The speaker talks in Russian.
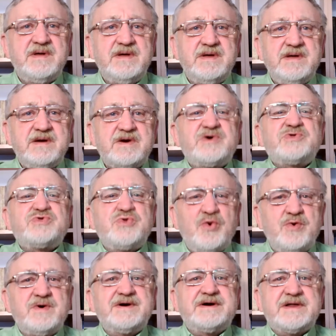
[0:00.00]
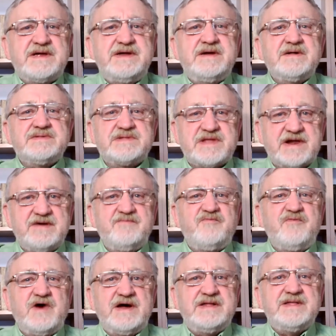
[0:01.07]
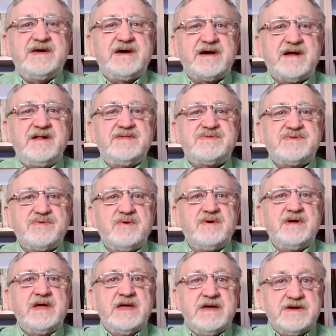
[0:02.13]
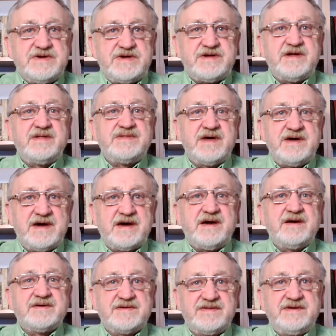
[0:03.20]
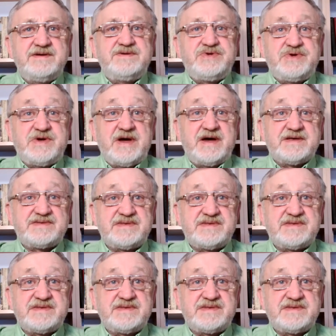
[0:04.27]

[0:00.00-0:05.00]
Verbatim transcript: Кто грел трамвайное кольцо, считая каждый час?